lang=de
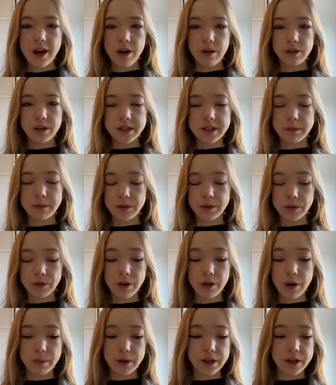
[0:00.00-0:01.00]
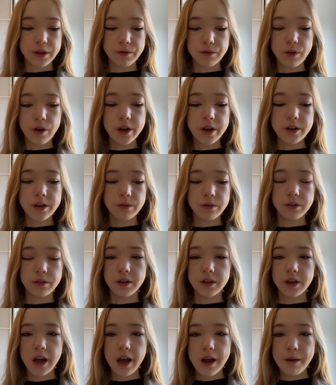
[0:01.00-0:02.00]
Und es hat mich unglaublich gefreut.
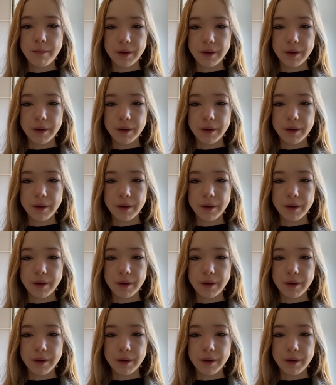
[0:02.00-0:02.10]
Und